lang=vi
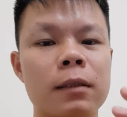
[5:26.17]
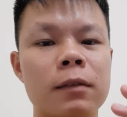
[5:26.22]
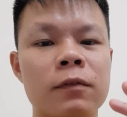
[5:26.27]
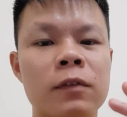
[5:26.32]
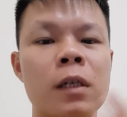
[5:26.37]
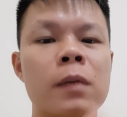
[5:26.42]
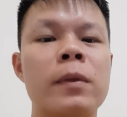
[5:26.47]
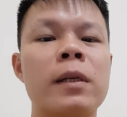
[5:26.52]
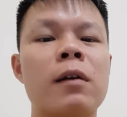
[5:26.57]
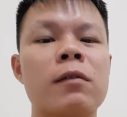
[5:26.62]

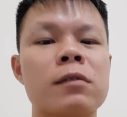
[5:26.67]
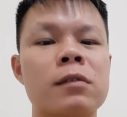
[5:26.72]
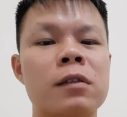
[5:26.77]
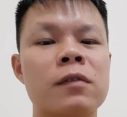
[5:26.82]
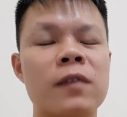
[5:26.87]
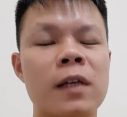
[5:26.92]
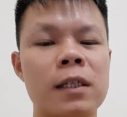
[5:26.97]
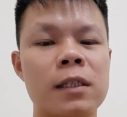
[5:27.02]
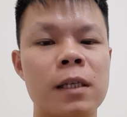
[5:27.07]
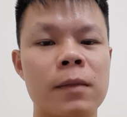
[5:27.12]
vừa mới đọc
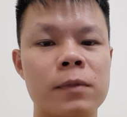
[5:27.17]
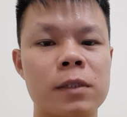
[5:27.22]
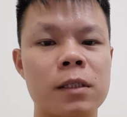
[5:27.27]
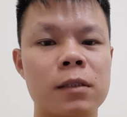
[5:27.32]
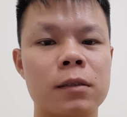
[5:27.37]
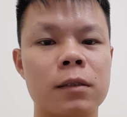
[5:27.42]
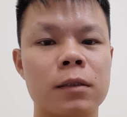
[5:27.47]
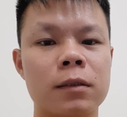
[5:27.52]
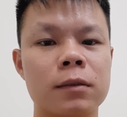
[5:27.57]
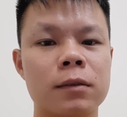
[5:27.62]
diễn văn nhậm
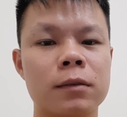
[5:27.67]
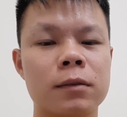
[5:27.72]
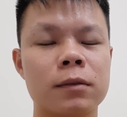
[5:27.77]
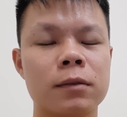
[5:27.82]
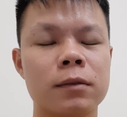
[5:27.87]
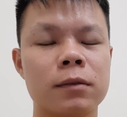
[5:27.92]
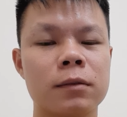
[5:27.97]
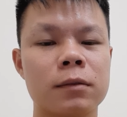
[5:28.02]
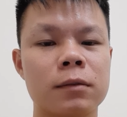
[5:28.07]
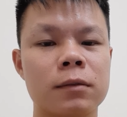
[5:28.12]
chức thôi
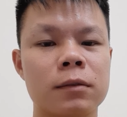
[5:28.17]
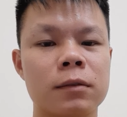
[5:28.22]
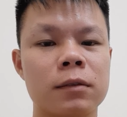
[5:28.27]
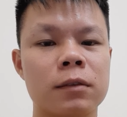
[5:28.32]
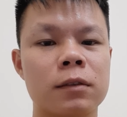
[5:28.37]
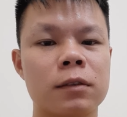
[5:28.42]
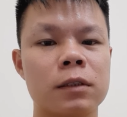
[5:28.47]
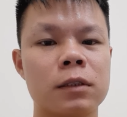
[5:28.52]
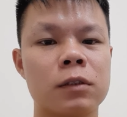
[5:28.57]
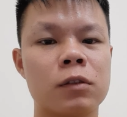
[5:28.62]

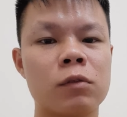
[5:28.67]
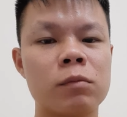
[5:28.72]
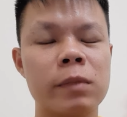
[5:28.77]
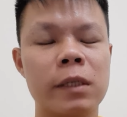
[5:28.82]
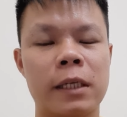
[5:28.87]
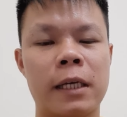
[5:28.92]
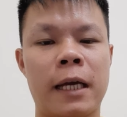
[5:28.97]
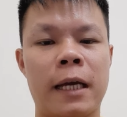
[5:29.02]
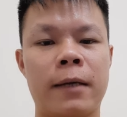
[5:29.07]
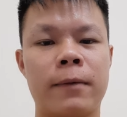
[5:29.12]
cũng
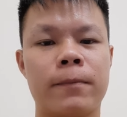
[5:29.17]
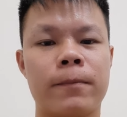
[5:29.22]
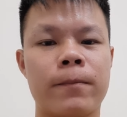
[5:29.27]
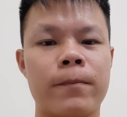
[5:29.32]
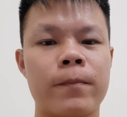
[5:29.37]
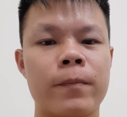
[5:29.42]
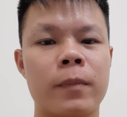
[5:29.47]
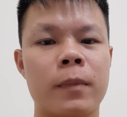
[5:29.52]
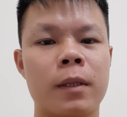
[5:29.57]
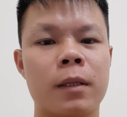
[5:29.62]
bị cản
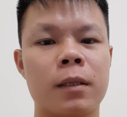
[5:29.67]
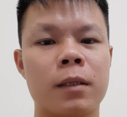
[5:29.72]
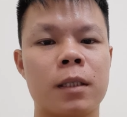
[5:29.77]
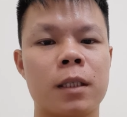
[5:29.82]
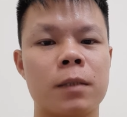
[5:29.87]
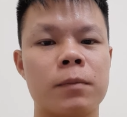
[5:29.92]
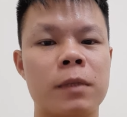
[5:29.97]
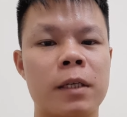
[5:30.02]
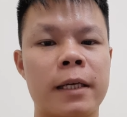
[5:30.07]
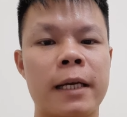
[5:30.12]

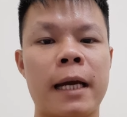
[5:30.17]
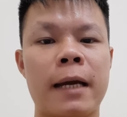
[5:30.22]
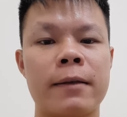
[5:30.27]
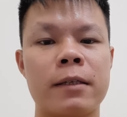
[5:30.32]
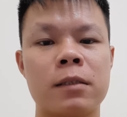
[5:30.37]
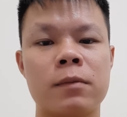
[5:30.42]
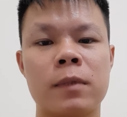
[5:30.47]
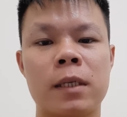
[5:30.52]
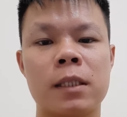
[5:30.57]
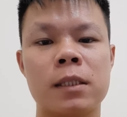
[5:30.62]
bị cản
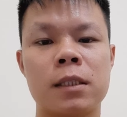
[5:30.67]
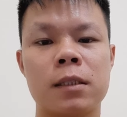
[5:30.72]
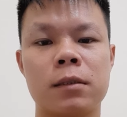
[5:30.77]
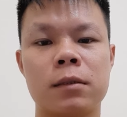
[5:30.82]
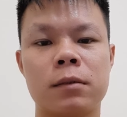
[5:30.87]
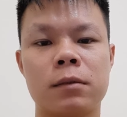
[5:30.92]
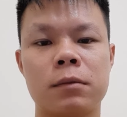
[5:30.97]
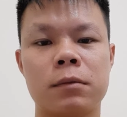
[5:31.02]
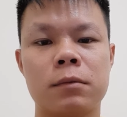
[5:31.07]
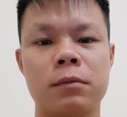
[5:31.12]
nhưng mà gì
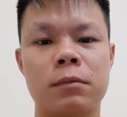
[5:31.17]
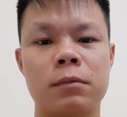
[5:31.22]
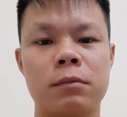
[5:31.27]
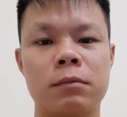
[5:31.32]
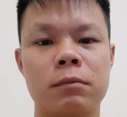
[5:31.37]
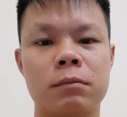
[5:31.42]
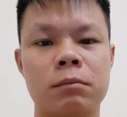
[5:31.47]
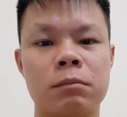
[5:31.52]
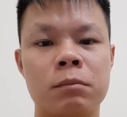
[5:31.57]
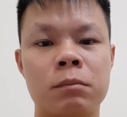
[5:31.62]

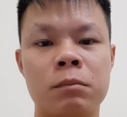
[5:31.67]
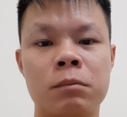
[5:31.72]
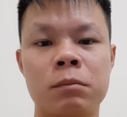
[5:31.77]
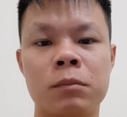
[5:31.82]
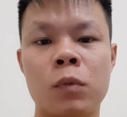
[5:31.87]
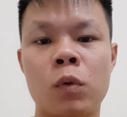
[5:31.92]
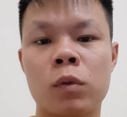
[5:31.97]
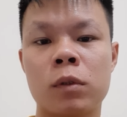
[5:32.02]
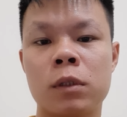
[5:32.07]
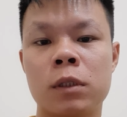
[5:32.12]

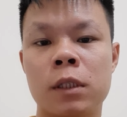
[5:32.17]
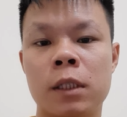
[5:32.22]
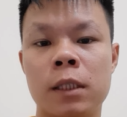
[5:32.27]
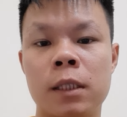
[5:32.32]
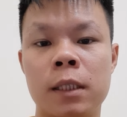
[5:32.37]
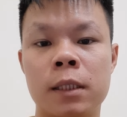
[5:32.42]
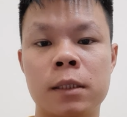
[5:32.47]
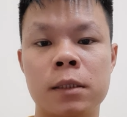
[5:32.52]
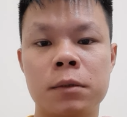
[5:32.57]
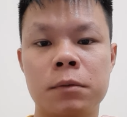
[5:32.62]
một người
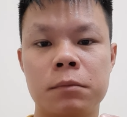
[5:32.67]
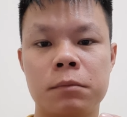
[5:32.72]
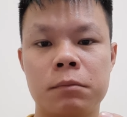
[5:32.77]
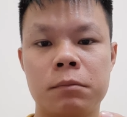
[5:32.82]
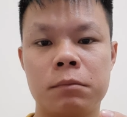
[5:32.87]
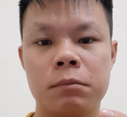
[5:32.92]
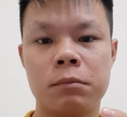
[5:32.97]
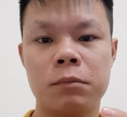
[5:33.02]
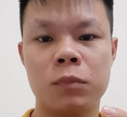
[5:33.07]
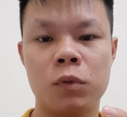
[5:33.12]
lính
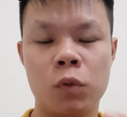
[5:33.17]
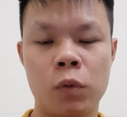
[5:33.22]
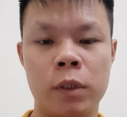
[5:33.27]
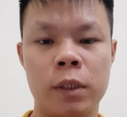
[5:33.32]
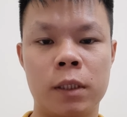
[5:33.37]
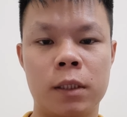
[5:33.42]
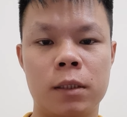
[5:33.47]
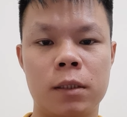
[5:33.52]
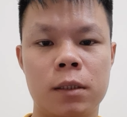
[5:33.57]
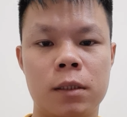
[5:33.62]

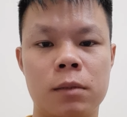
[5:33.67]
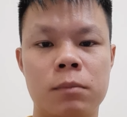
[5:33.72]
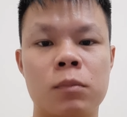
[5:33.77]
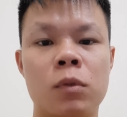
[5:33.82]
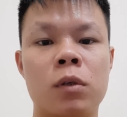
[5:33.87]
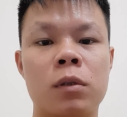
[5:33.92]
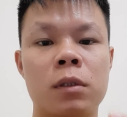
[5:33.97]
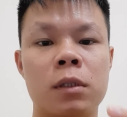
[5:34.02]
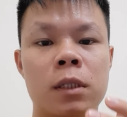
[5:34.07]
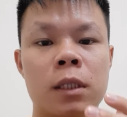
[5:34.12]
thủy
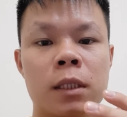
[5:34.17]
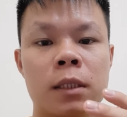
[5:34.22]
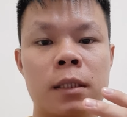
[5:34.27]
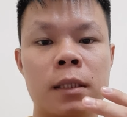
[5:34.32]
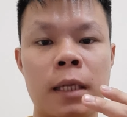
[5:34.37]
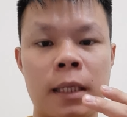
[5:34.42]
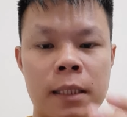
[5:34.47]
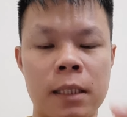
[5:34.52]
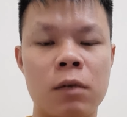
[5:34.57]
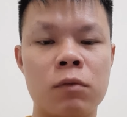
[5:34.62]
một người
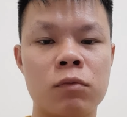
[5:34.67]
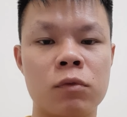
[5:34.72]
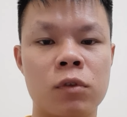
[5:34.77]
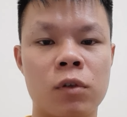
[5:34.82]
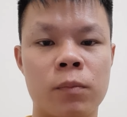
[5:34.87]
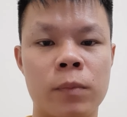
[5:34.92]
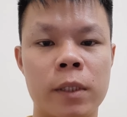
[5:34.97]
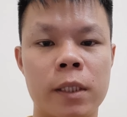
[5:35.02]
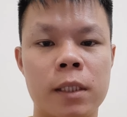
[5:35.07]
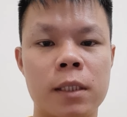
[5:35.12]
đặc công
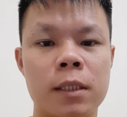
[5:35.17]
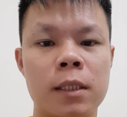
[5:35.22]
của mỹ